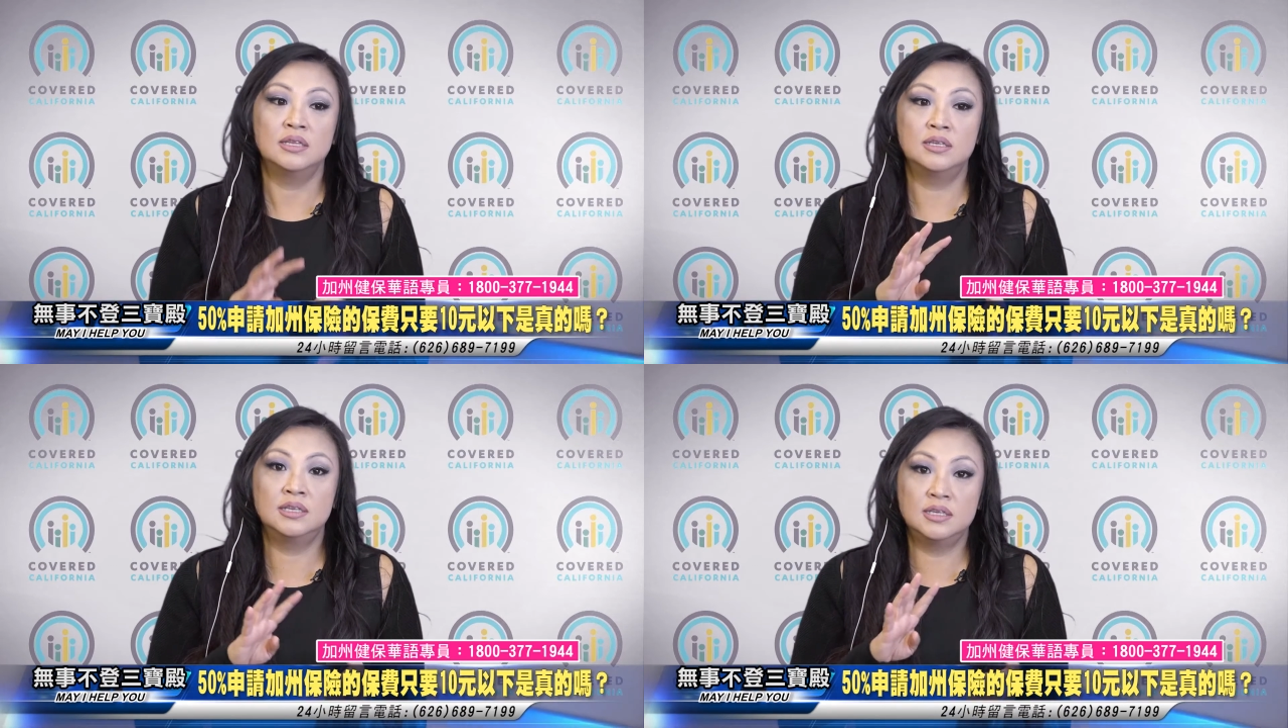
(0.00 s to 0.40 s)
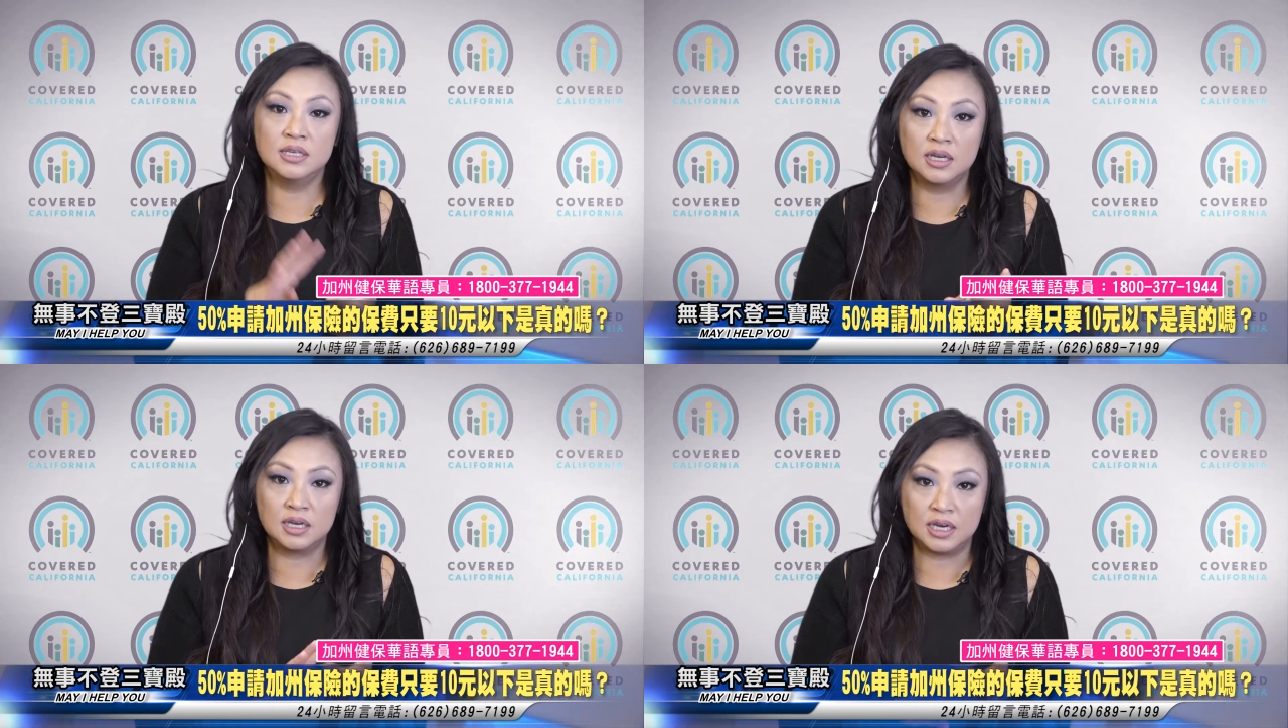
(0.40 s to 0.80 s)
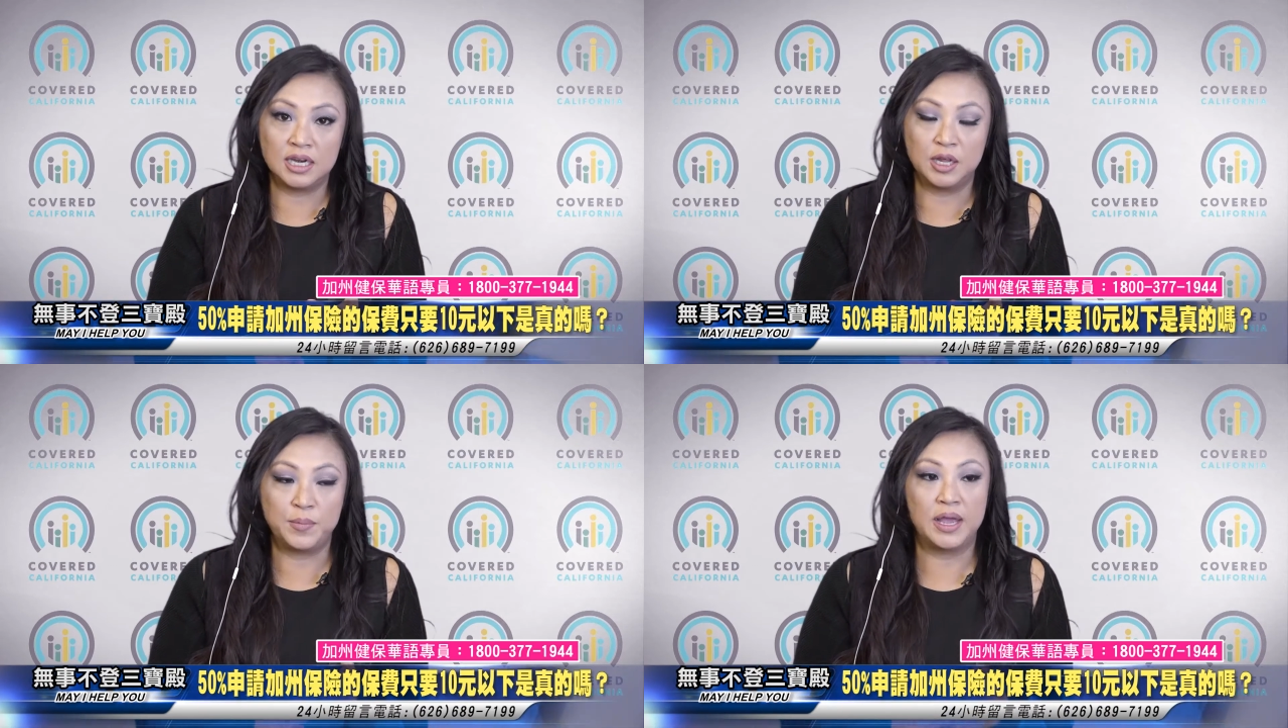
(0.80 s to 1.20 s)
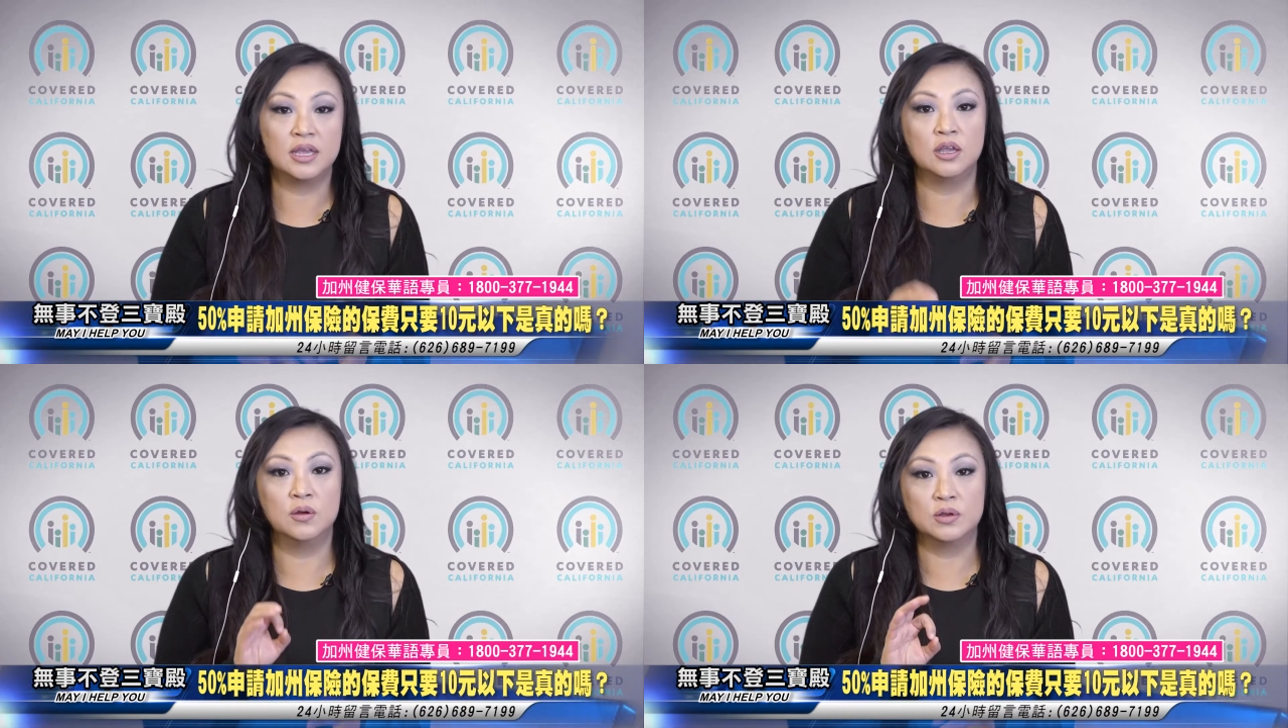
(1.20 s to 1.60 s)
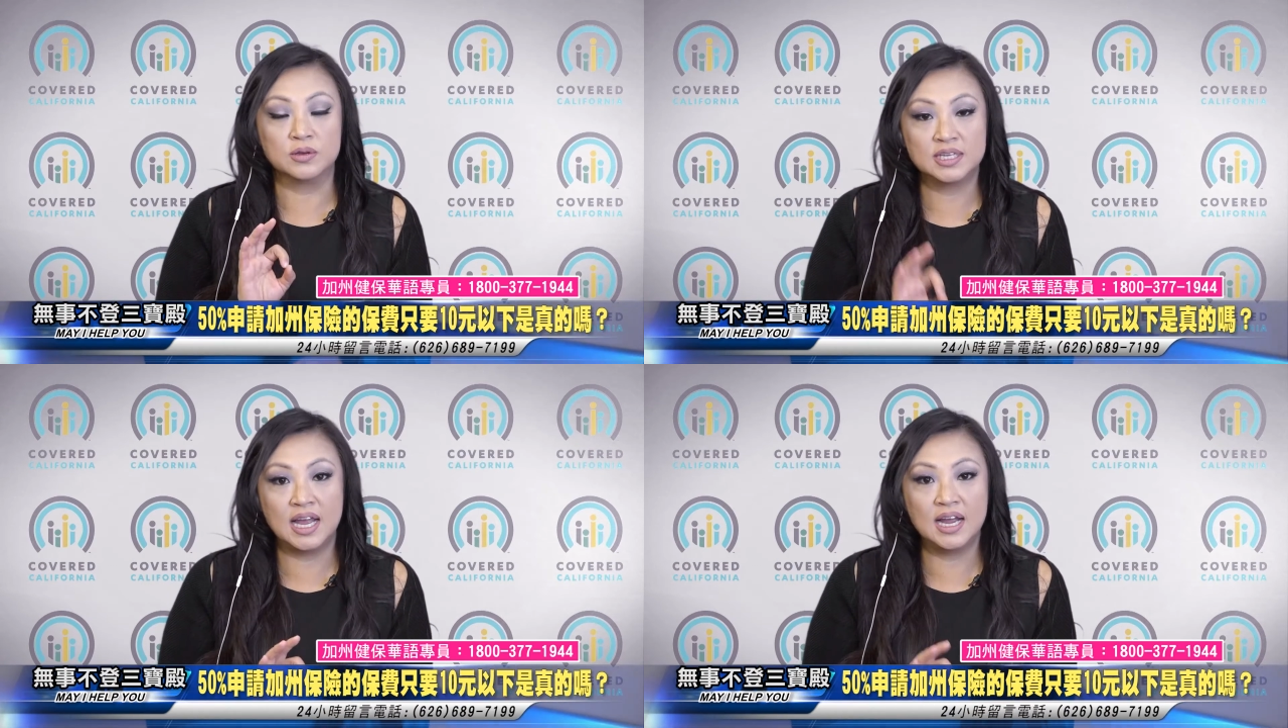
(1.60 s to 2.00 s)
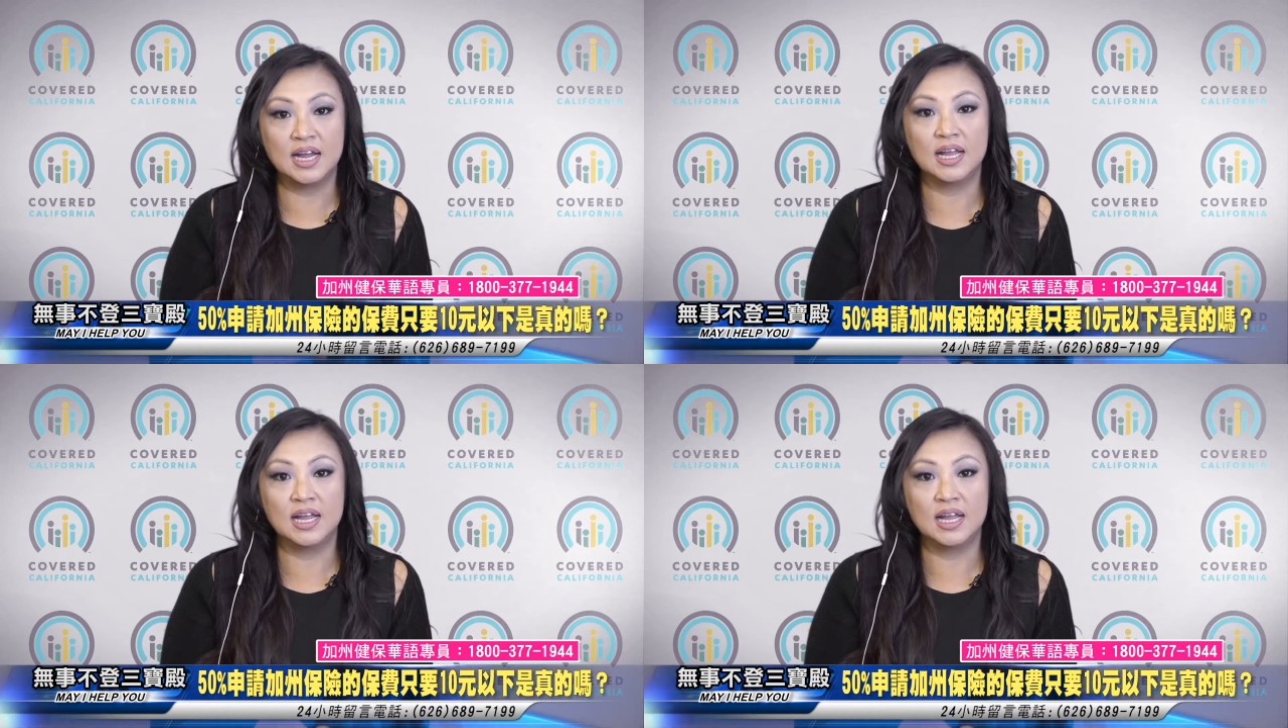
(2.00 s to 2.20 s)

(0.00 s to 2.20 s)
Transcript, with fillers: 四个人里面一共有三个，